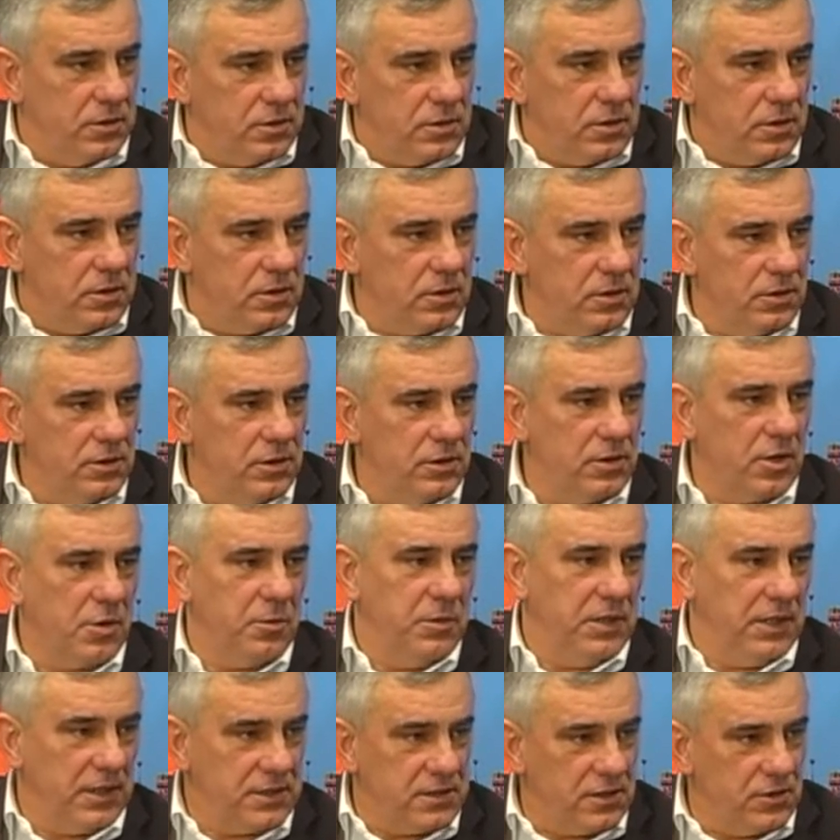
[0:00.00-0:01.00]
I to tylko
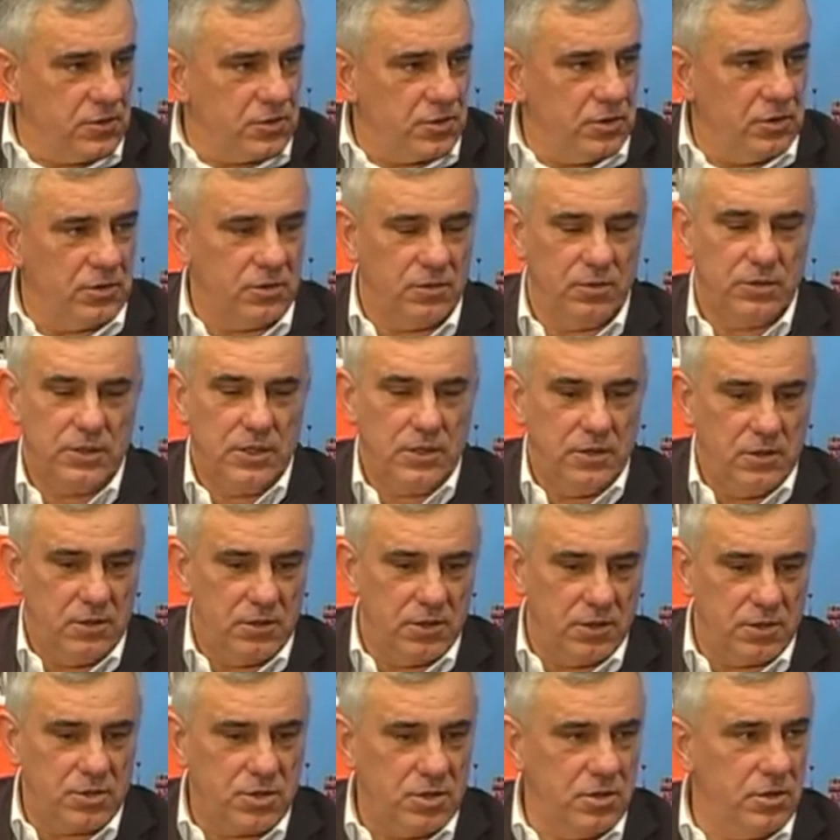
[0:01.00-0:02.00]
determinacja już od tutaj
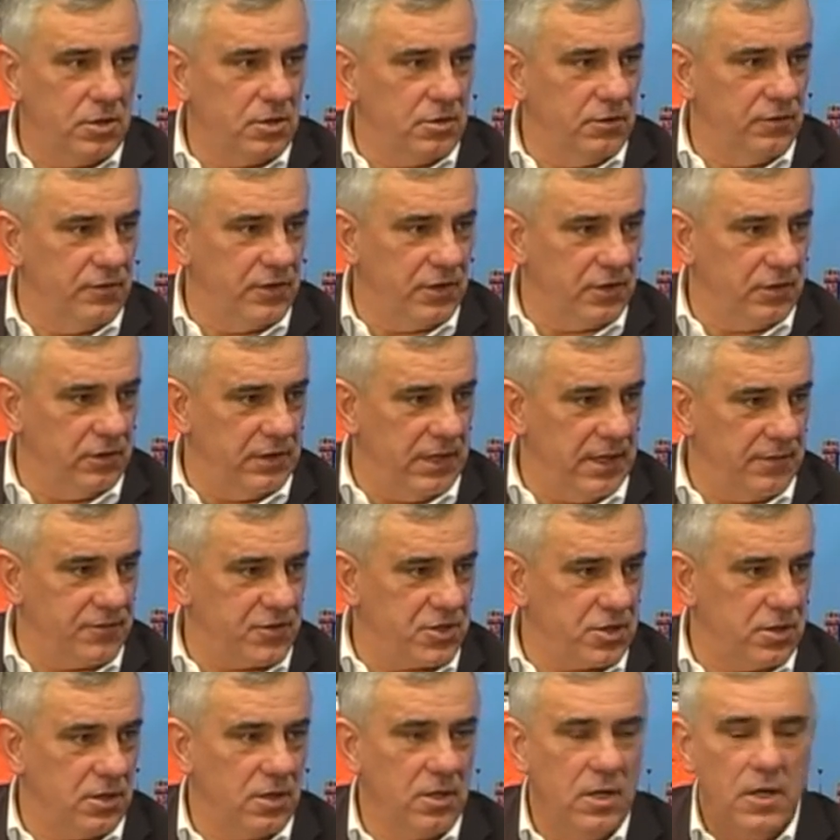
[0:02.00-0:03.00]
tych czynników
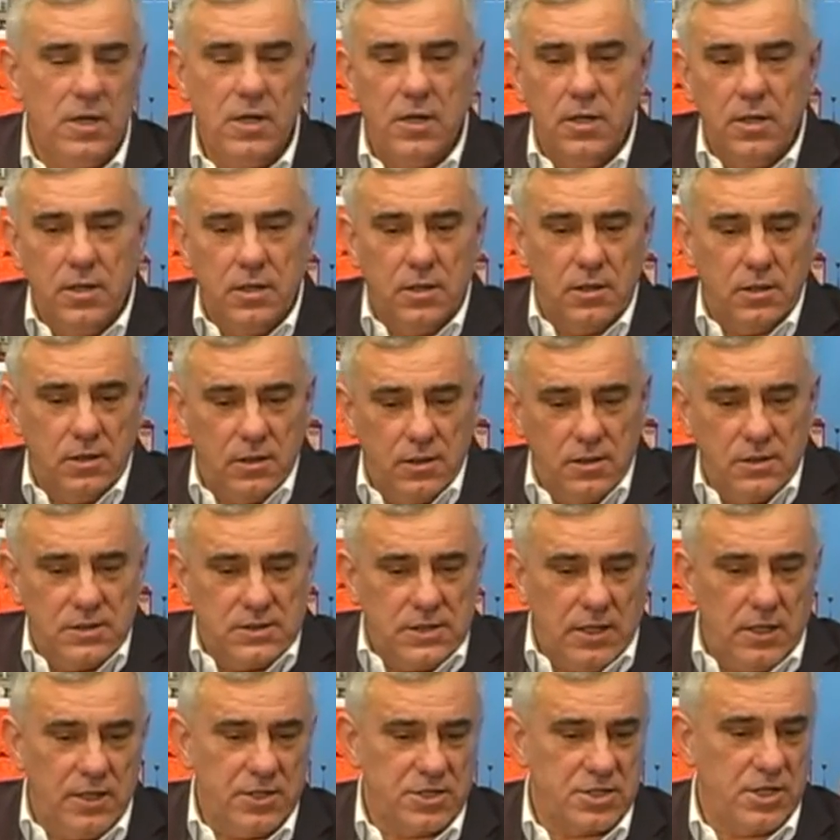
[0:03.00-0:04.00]
wykonawczych e,
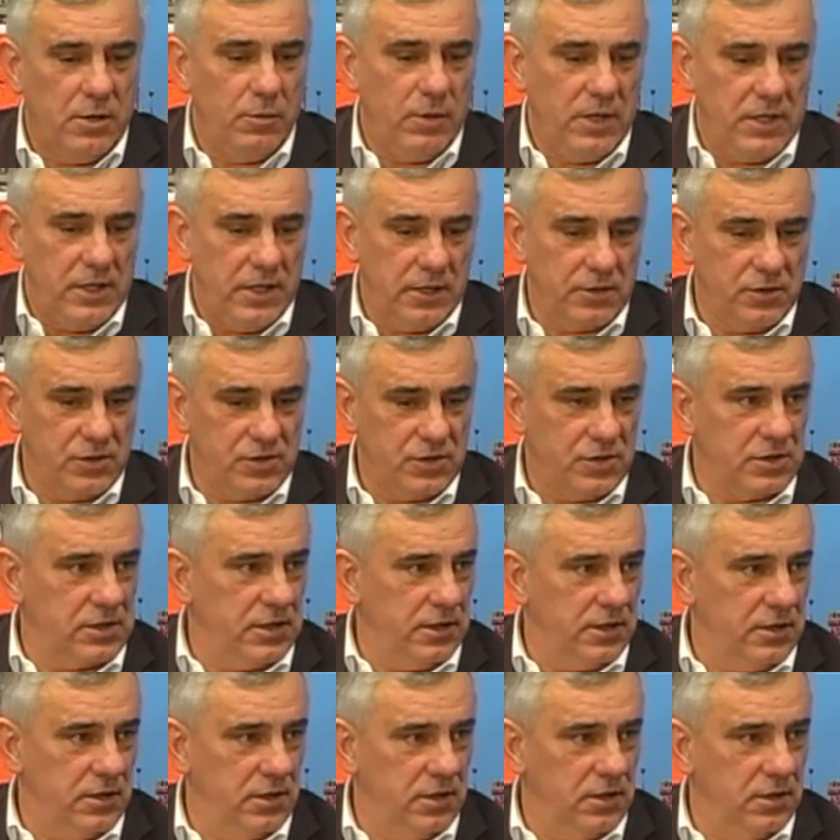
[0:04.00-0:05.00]
zależała, jak to
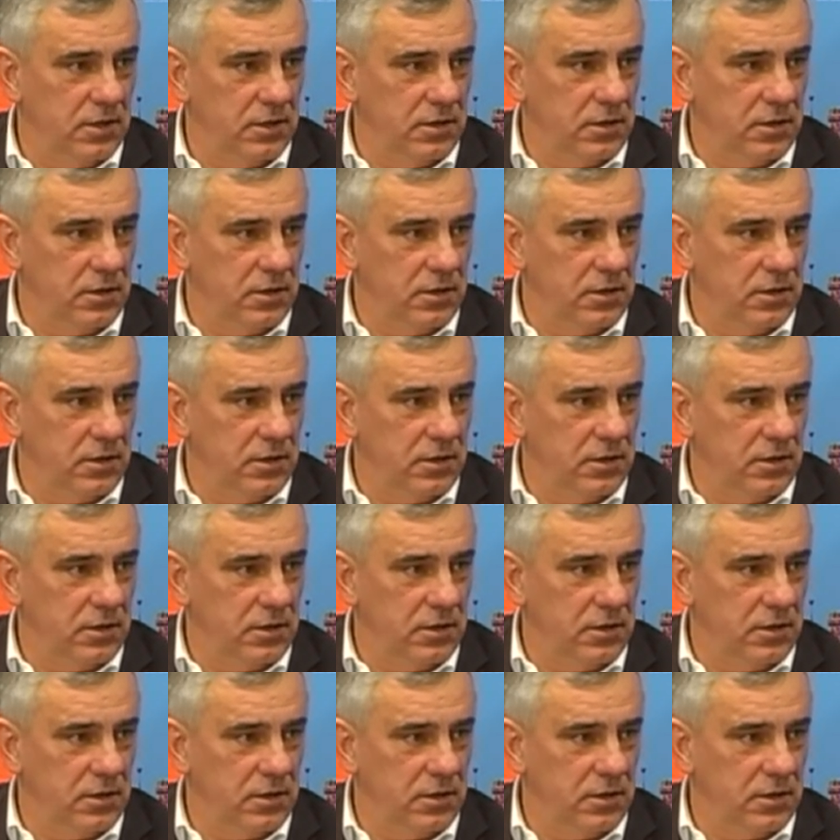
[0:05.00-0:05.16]
zostanie e,